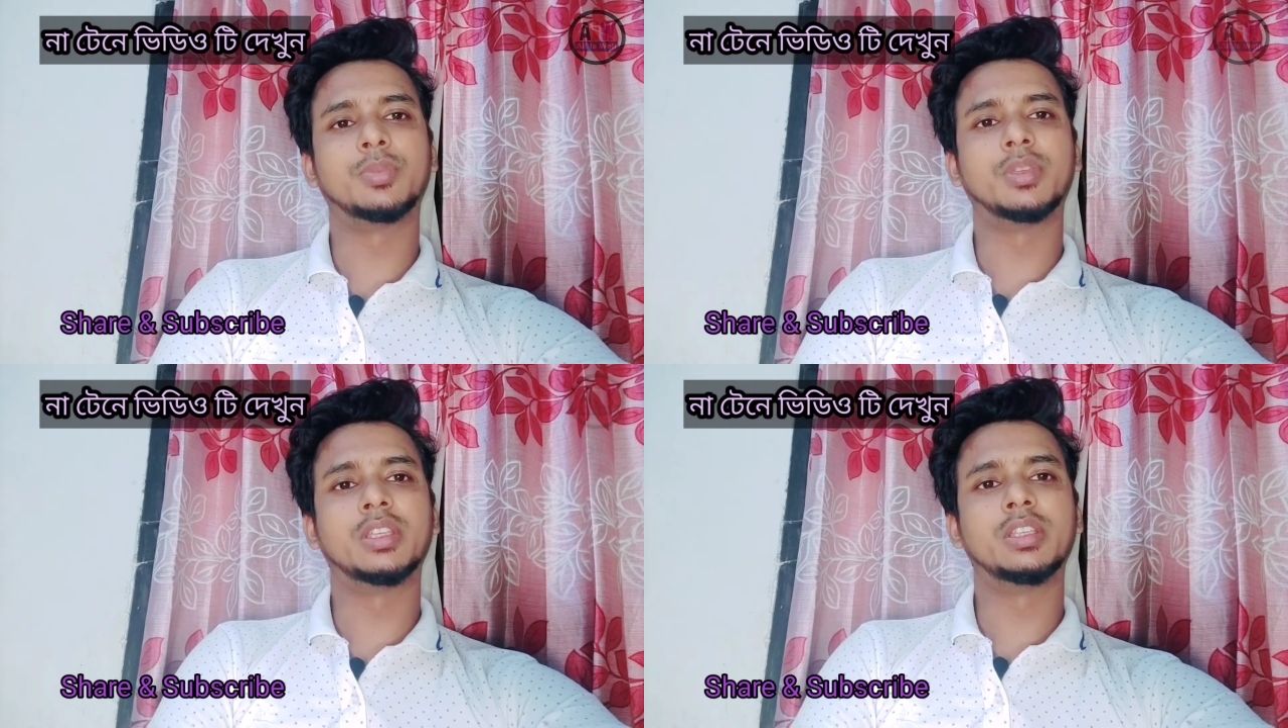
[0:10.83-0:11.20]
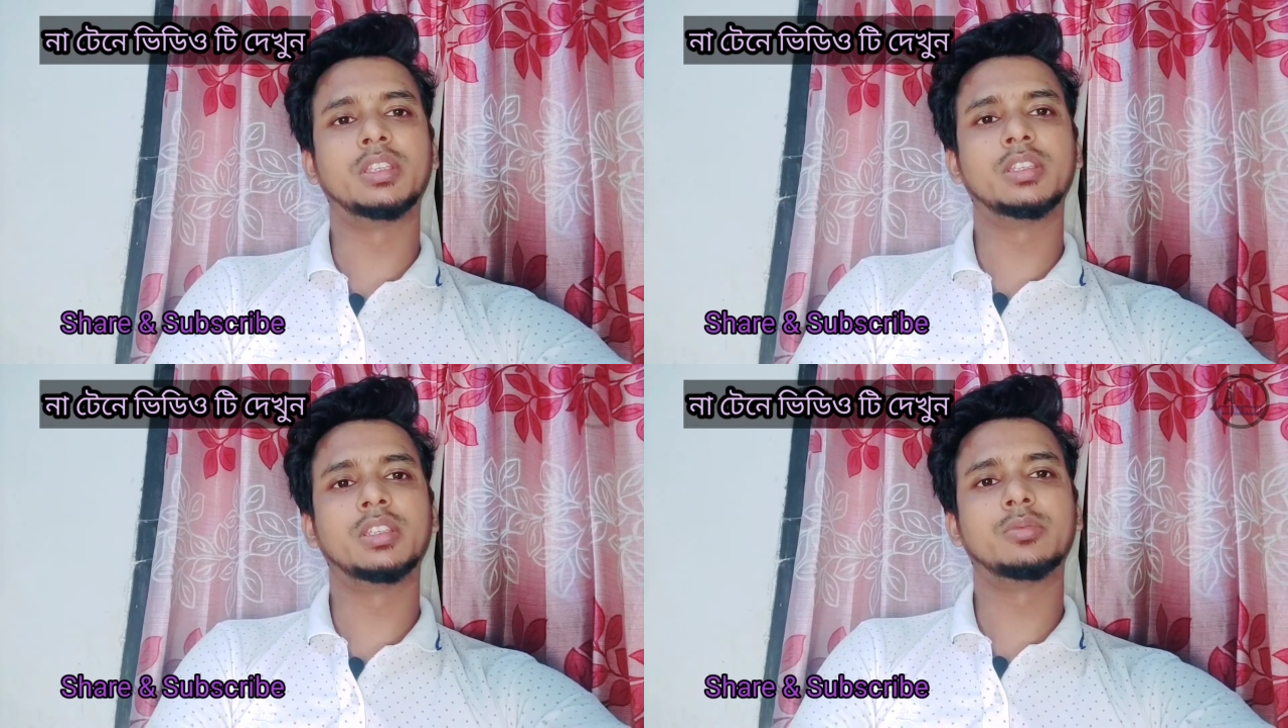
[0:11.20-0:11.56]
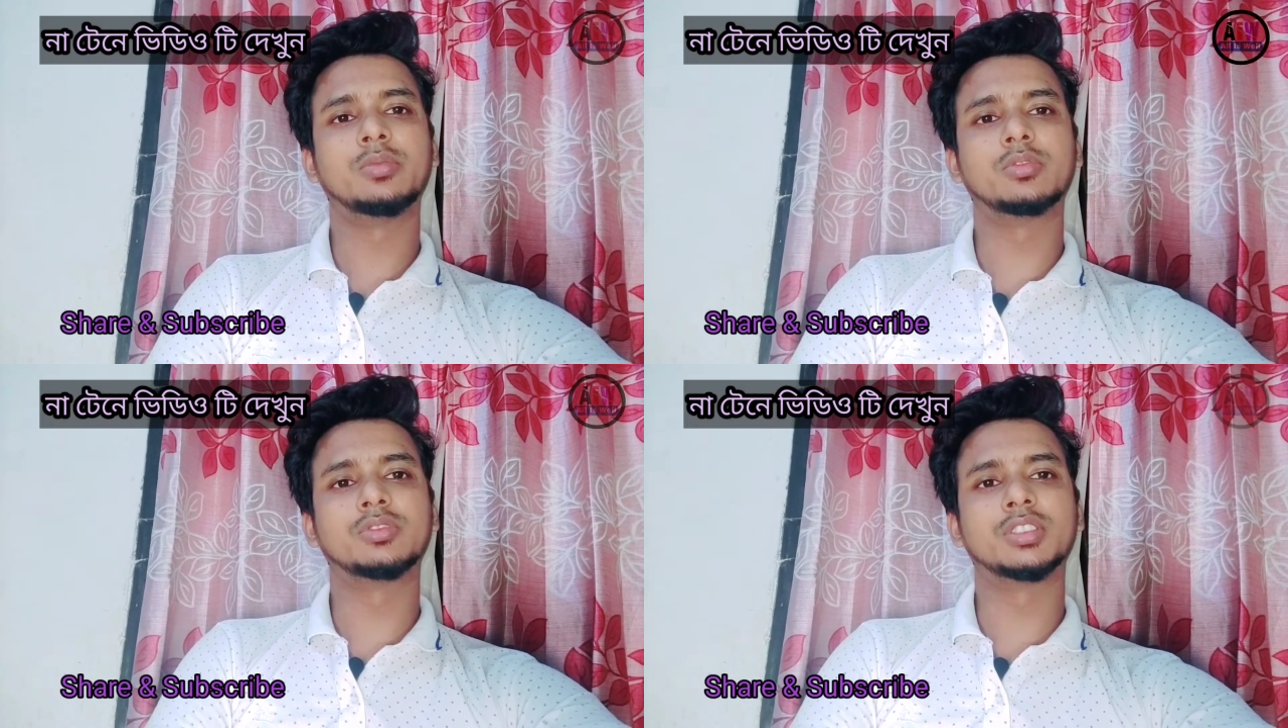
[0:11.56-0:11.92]
পিন নিয়ে
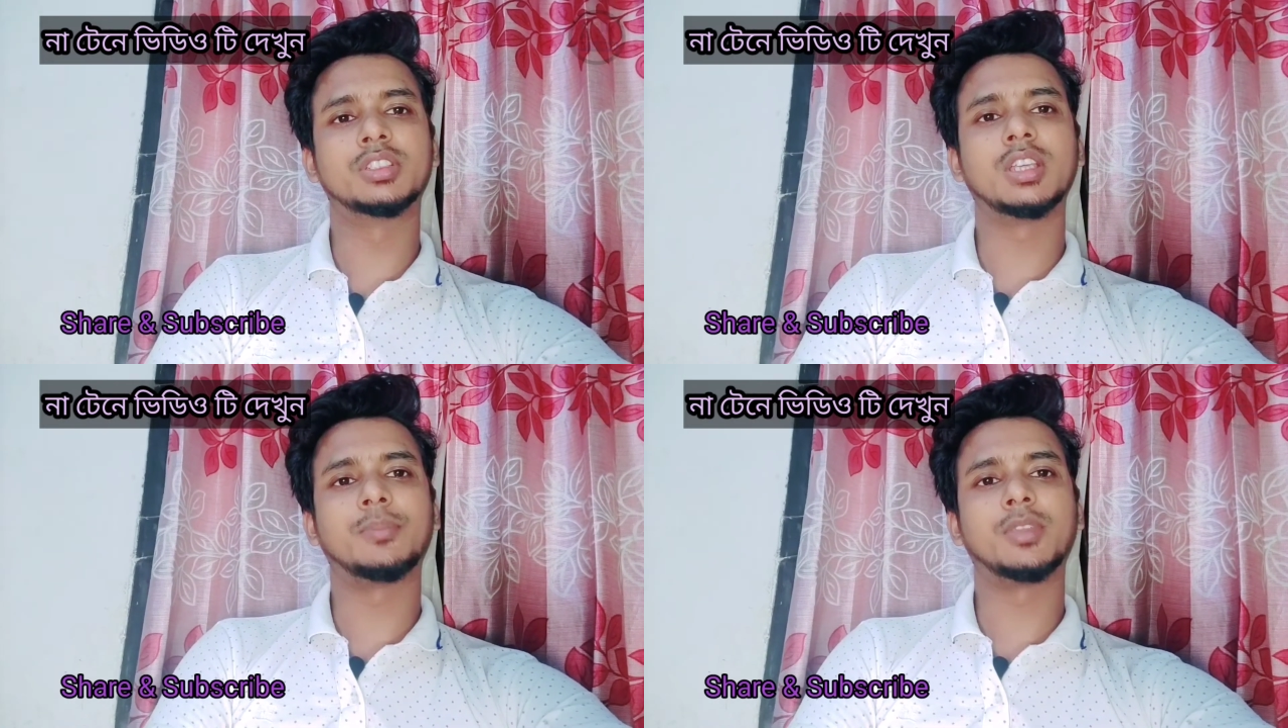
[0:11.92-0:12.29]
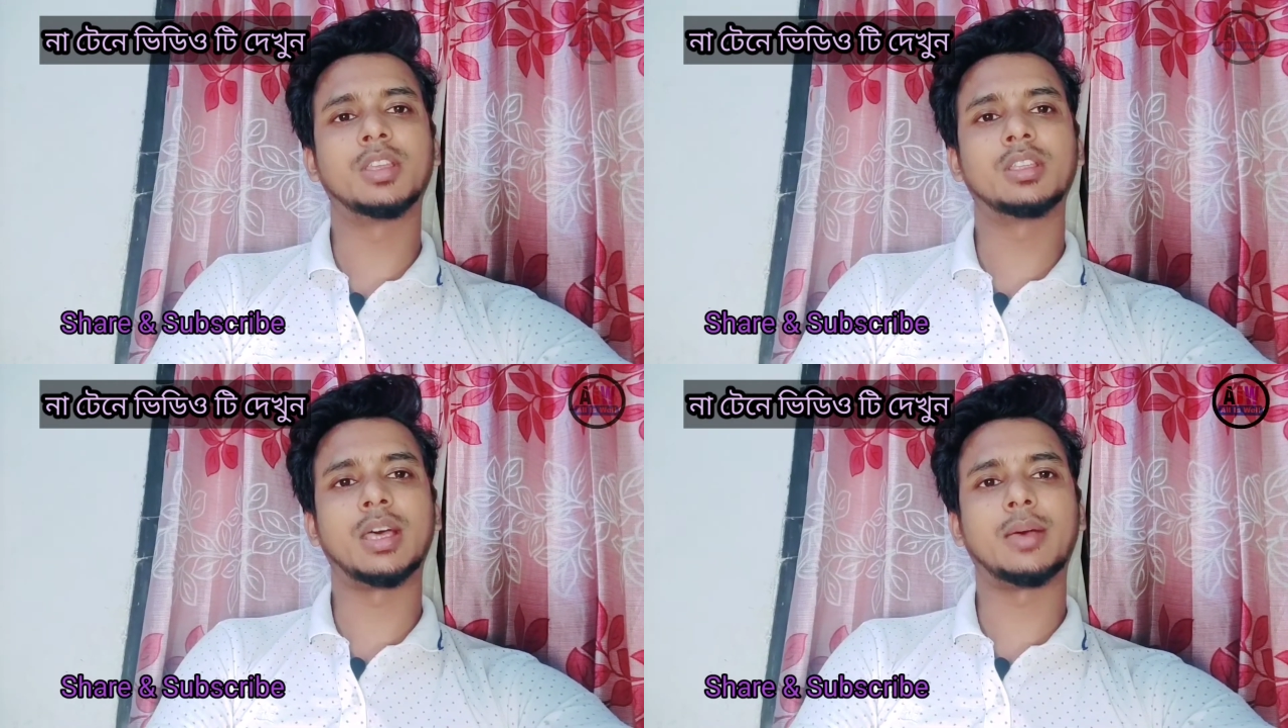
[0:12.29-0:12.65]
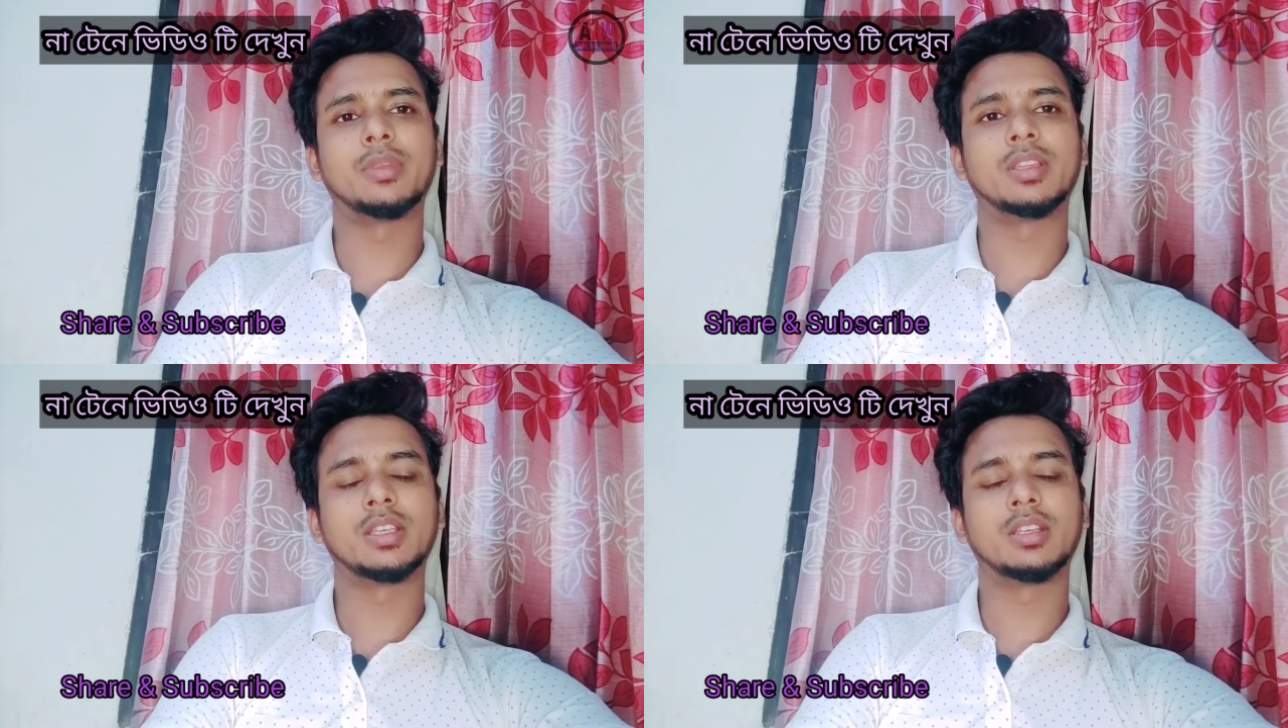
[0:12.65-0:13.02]
ভুগছি আপনারা
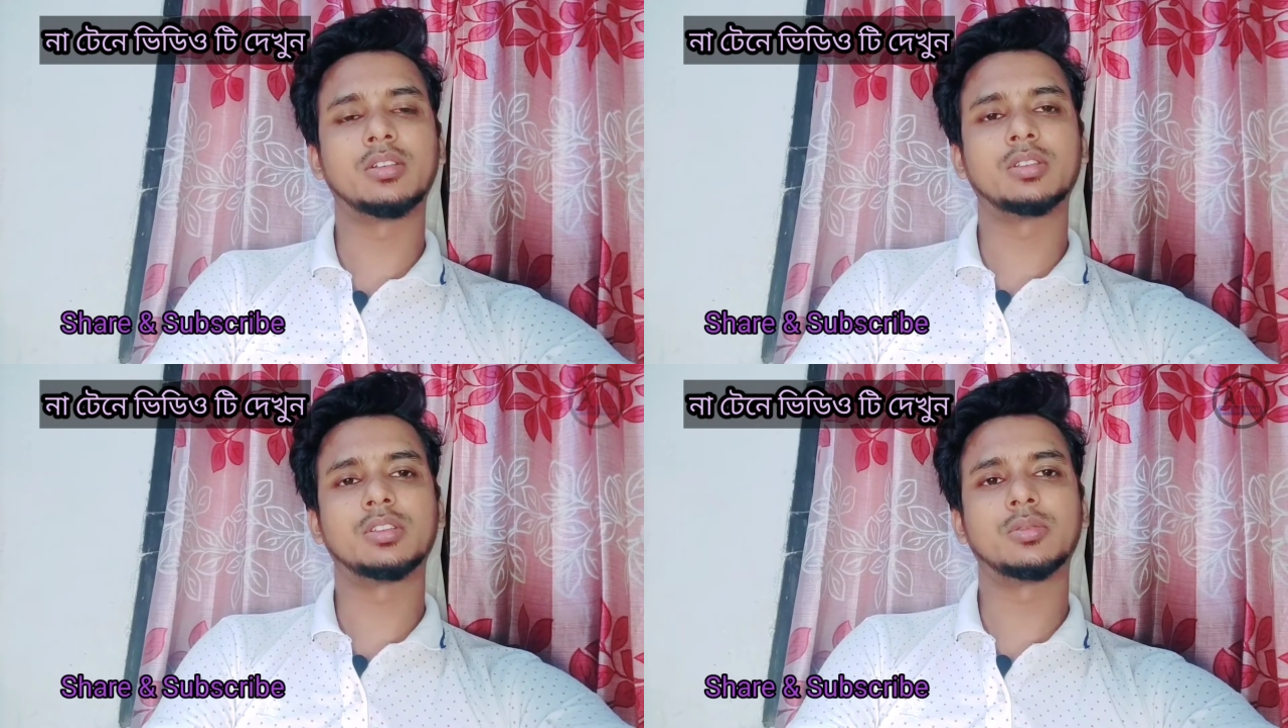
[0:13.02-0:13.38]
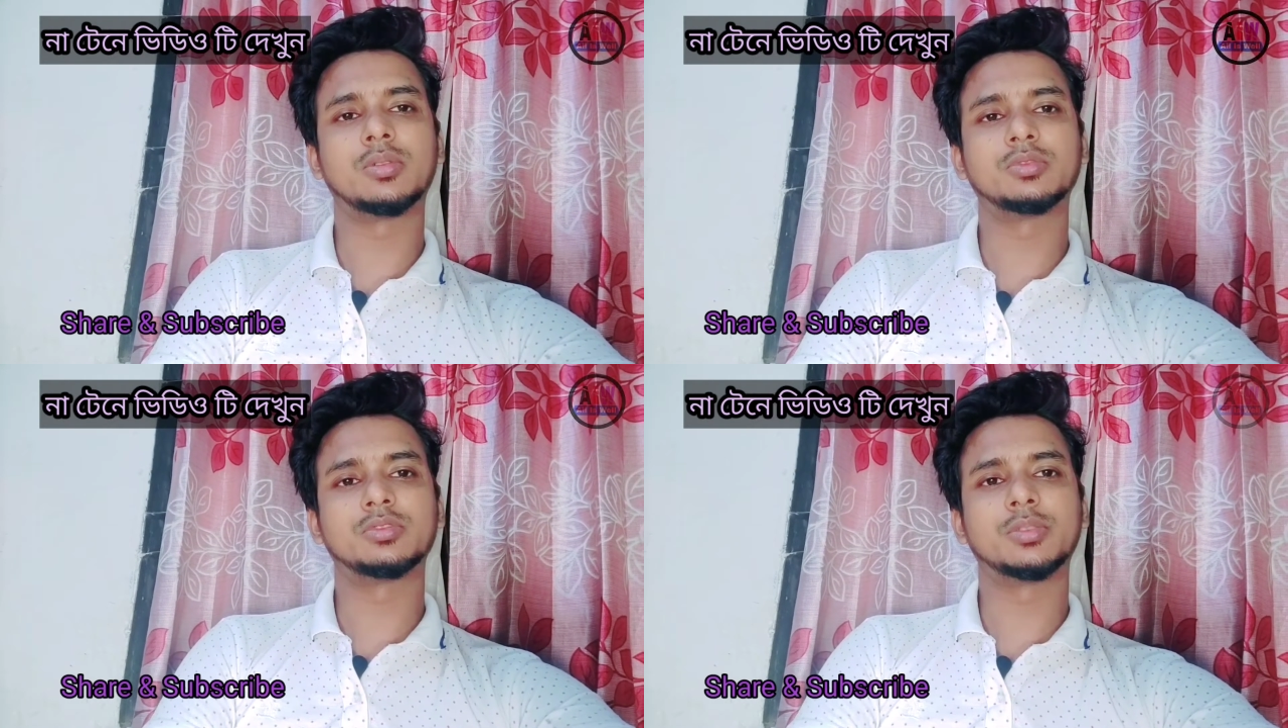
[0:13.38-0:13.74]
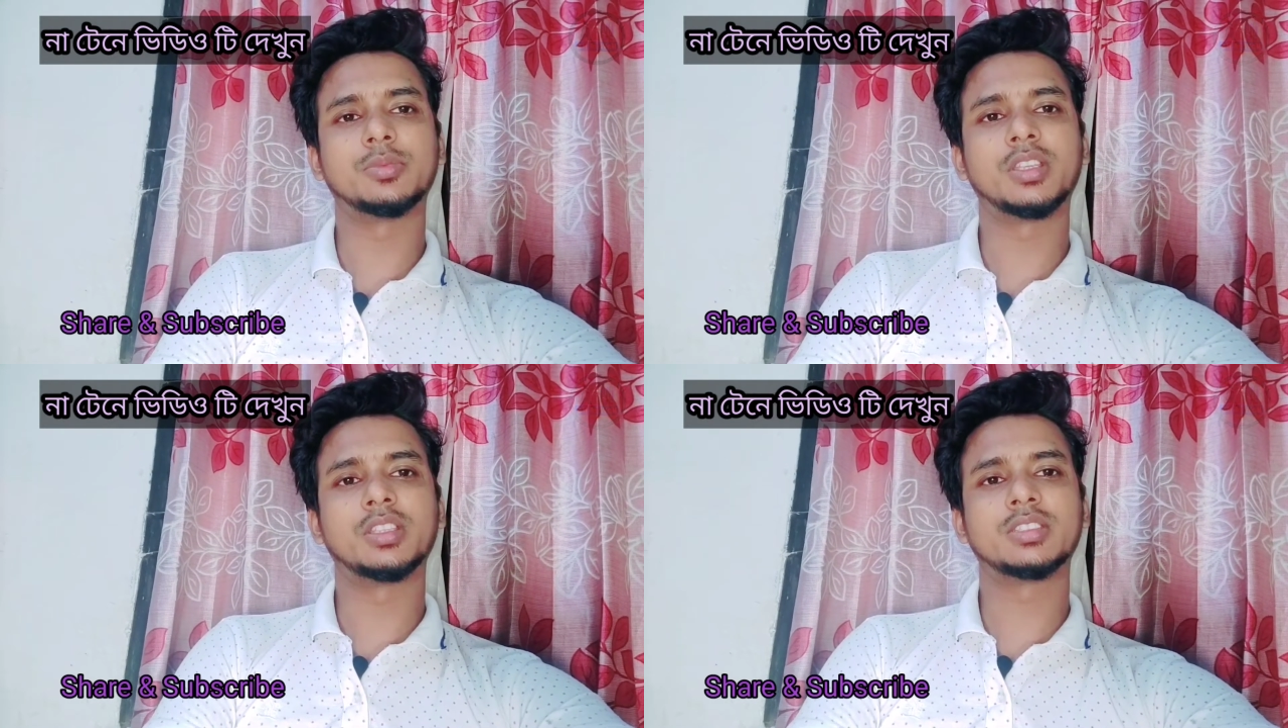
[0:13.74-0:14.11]
থাম্বেল দেখে হয়তো বা বুঝতে
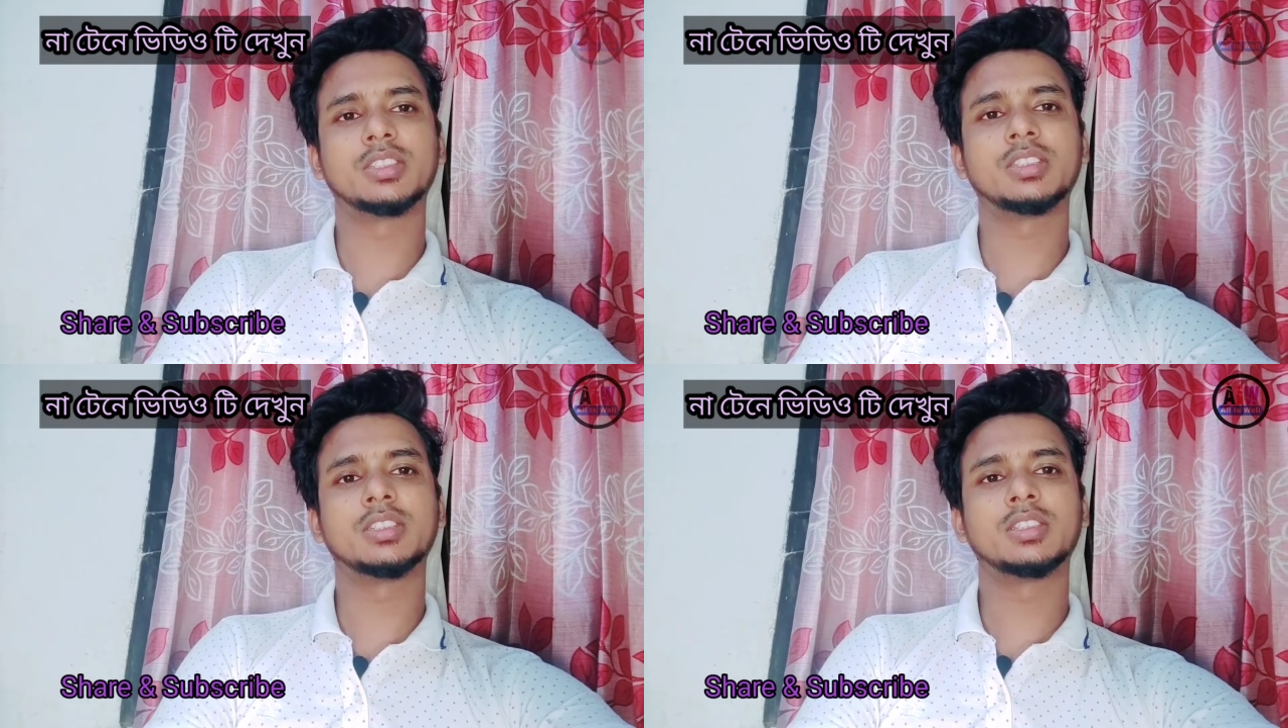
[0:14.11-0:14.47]
পেরেছেন